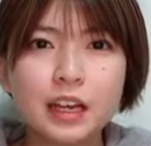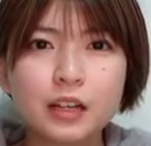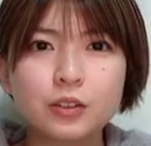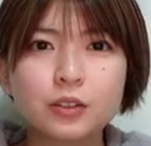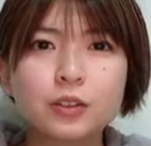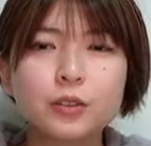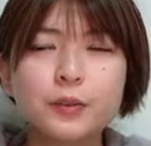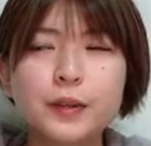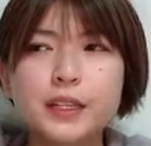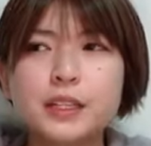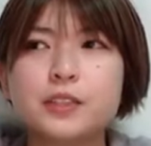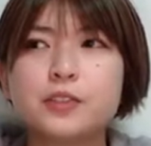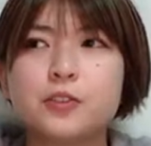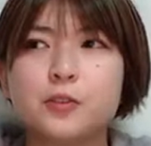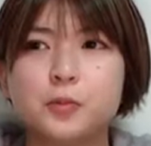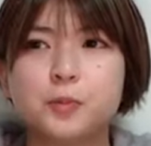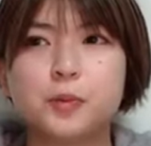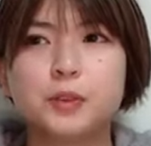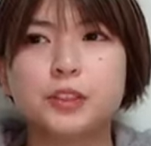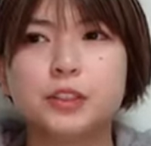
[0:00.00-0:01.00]

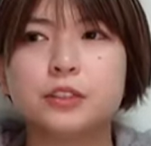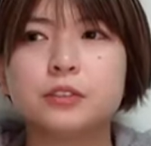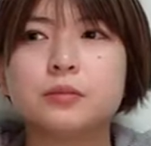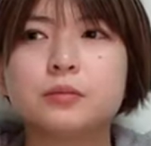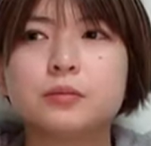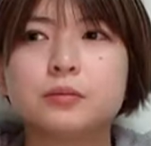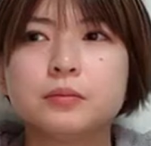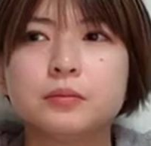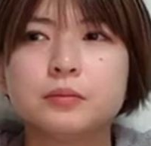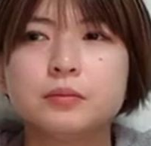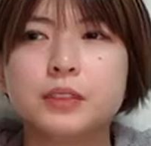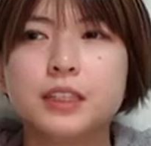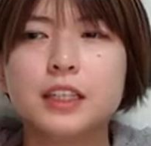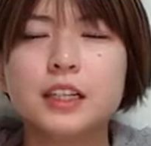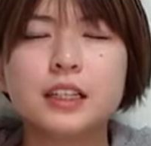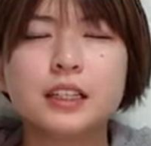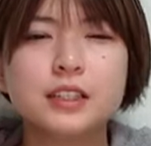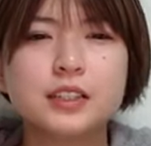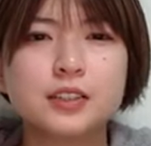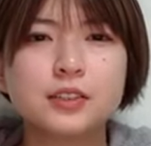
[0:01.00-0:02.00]
コンフェッションもまあ
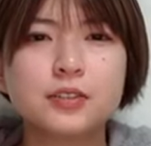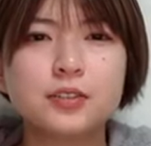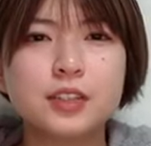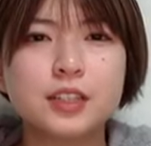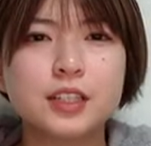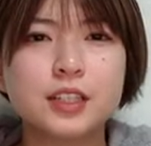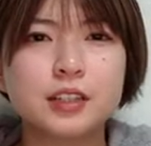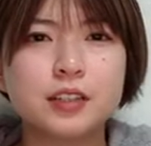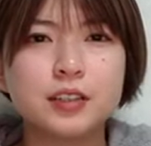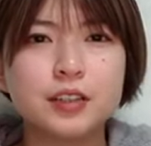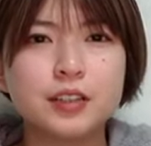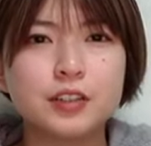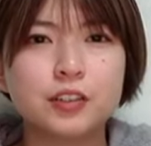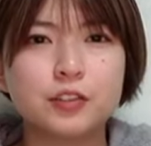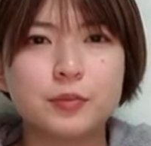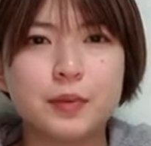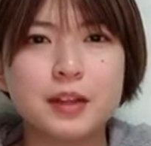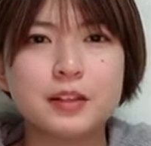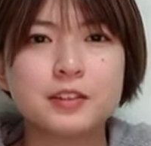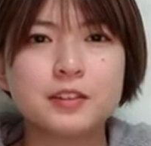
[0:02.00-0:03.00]
なんかすごいしっくりく
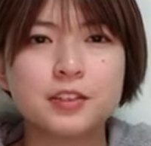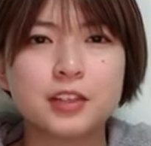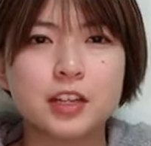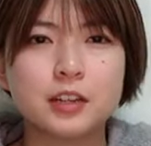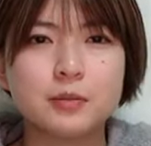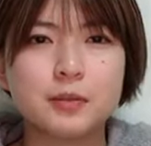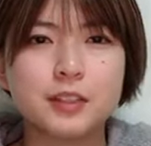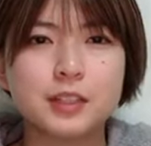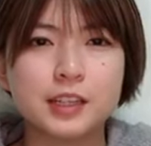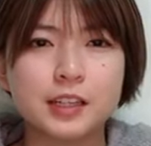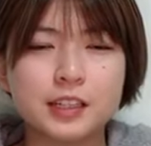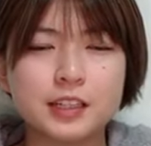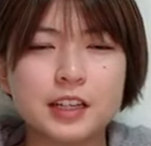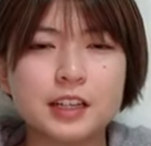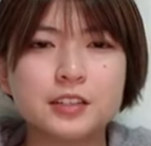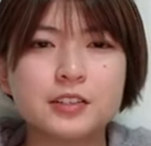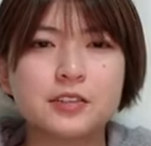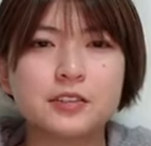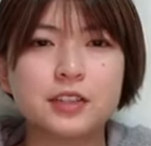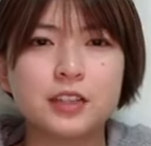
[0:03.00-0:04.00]
るメンツになりましたね
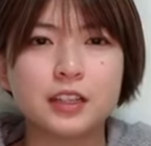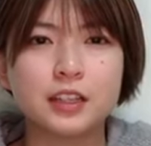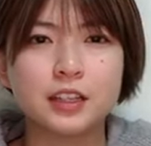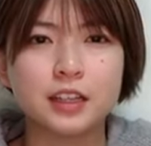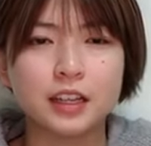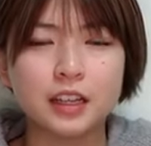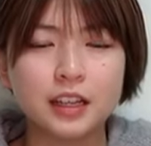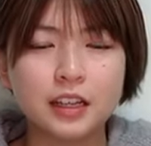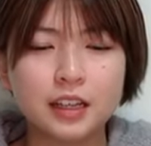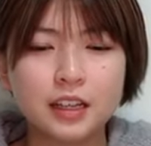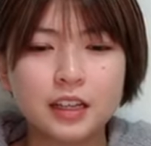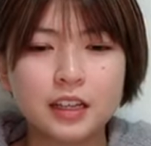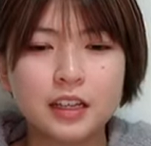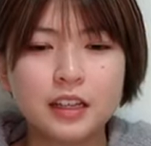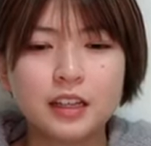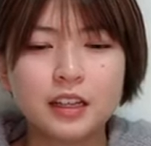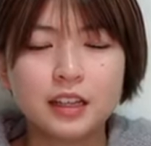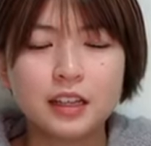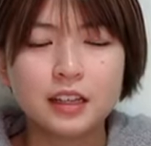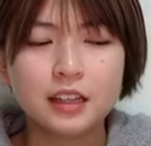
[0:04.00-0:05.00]
最終的に
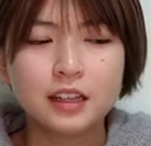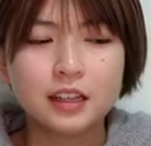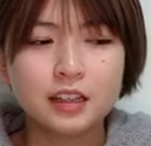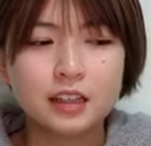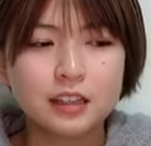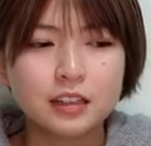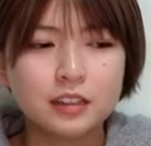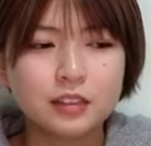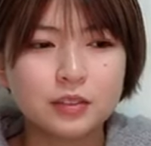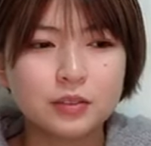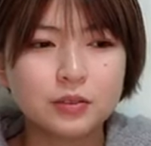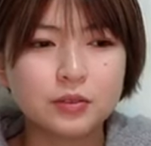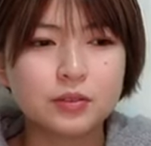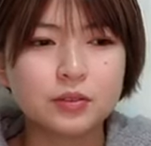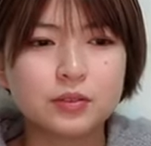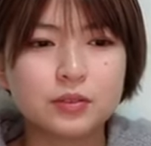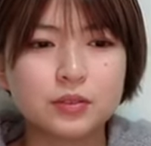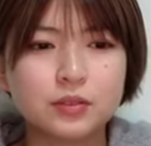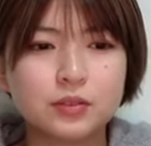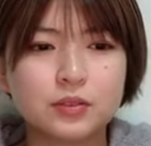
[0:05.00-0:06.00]
そう
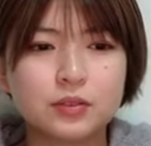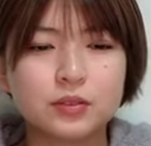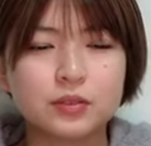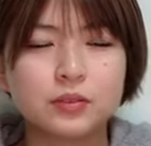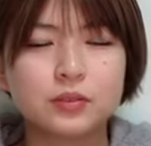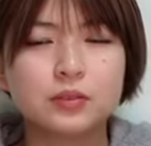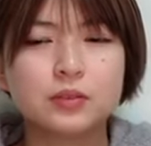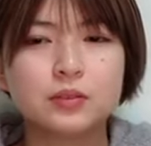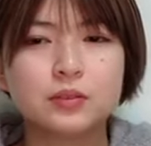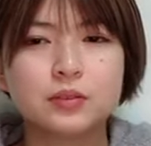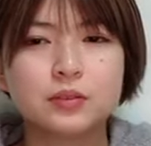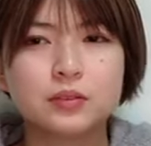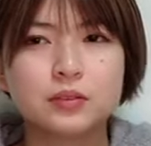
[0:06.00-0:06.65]
そうそ